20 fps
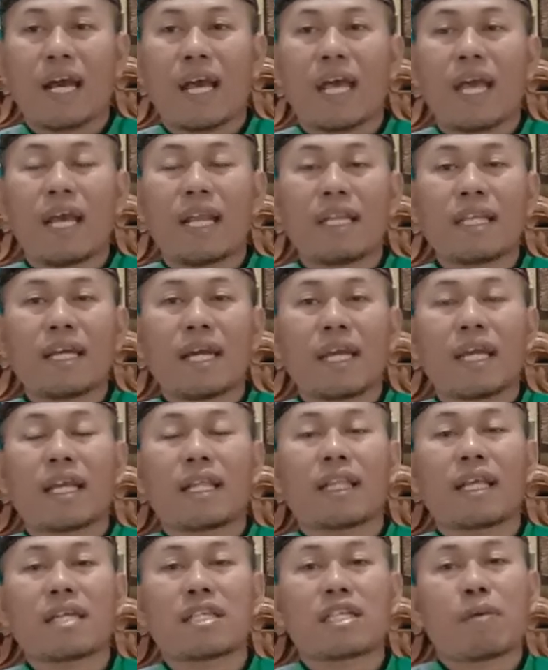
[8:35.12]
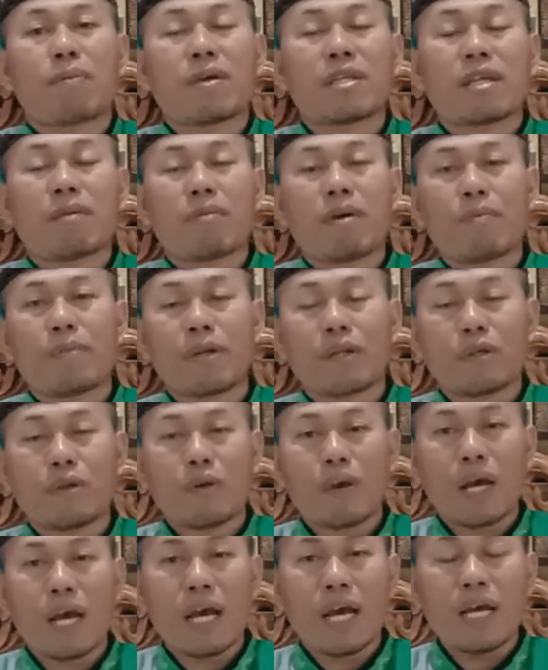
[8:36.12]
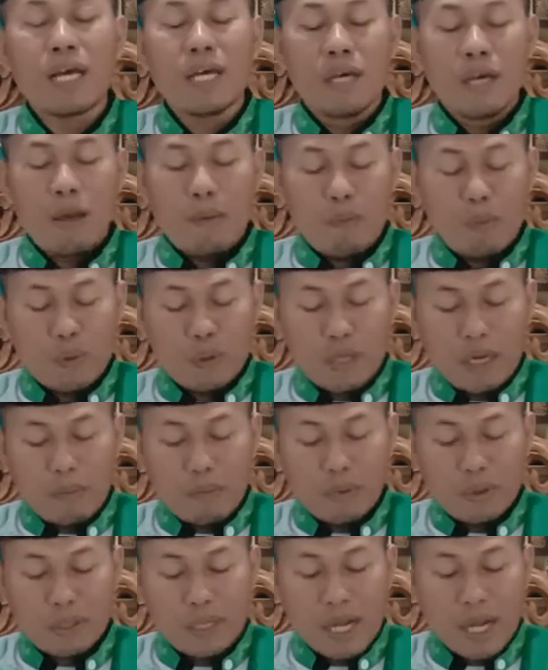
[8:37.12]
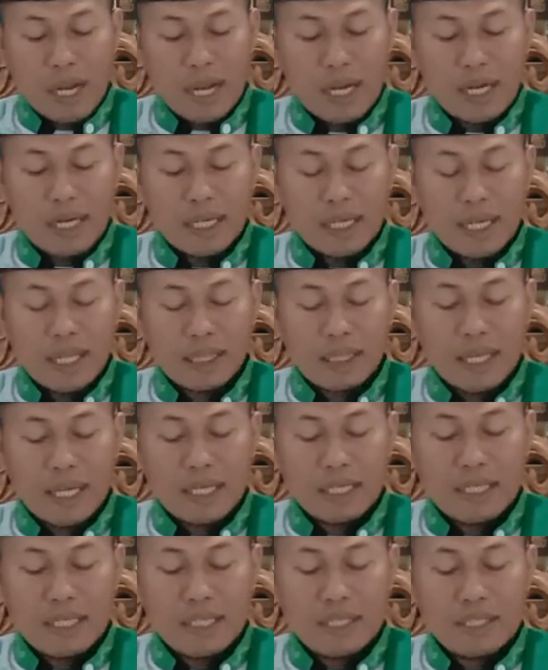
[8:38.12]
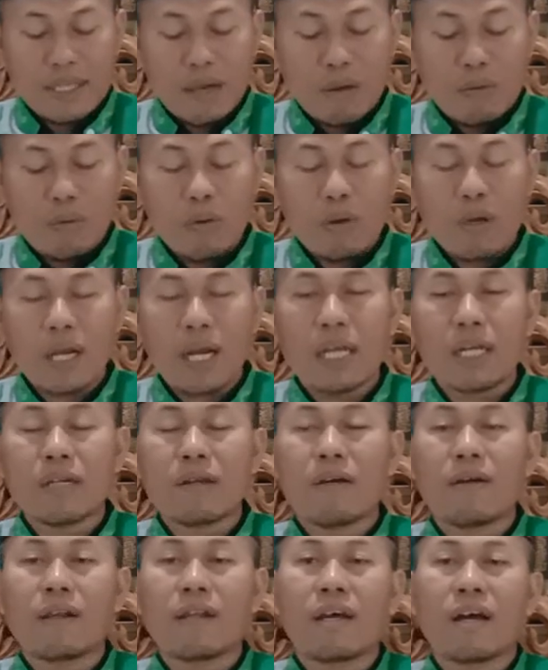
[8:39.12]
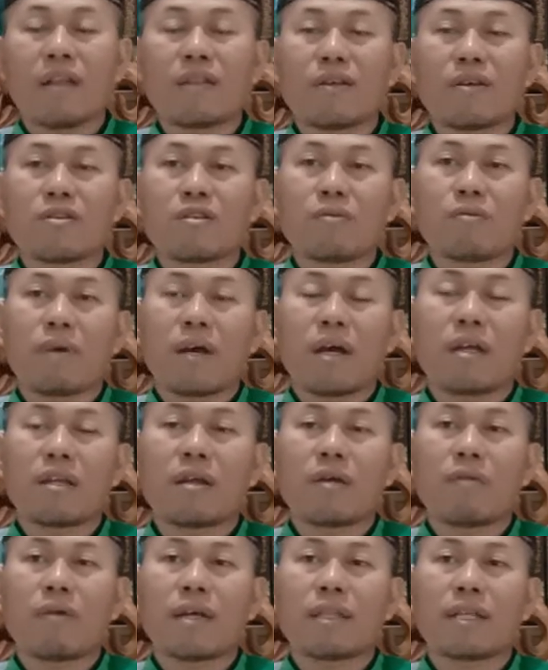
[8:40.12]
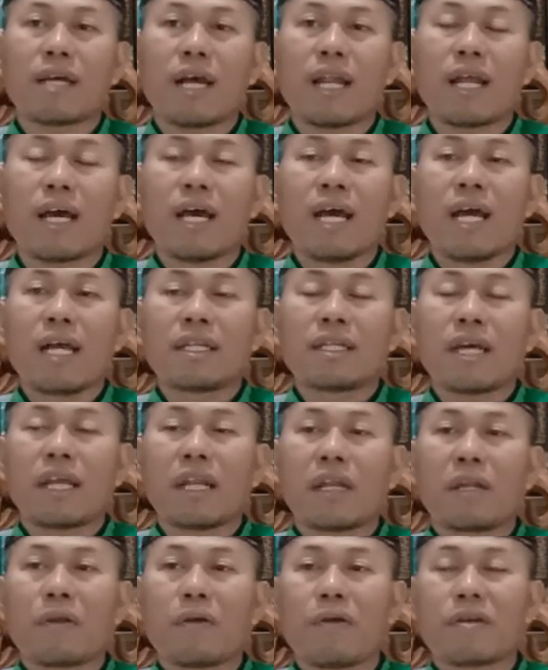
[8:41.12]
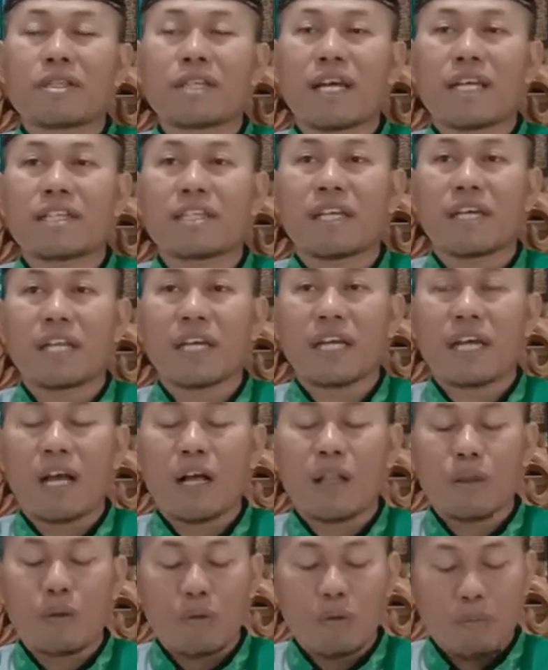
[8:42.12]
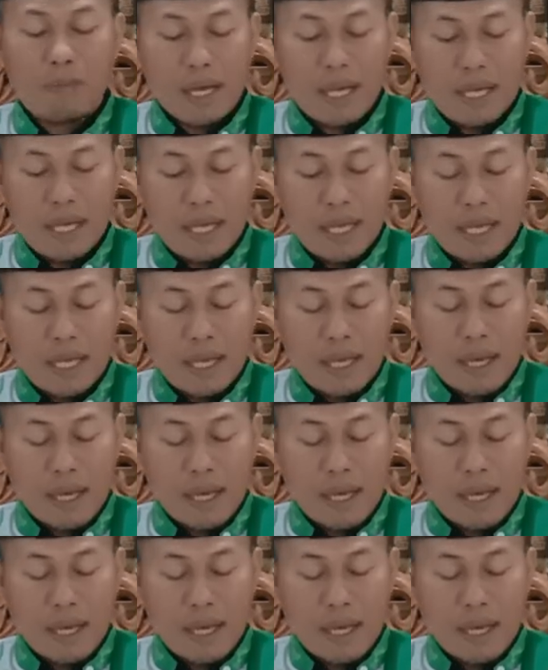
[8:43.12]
Akhirnya kita sama-sama berdoa, mudah-mudahan kita dijauhkan oleh Allah Subhanahu wa taala dari dosa syirik Allahumma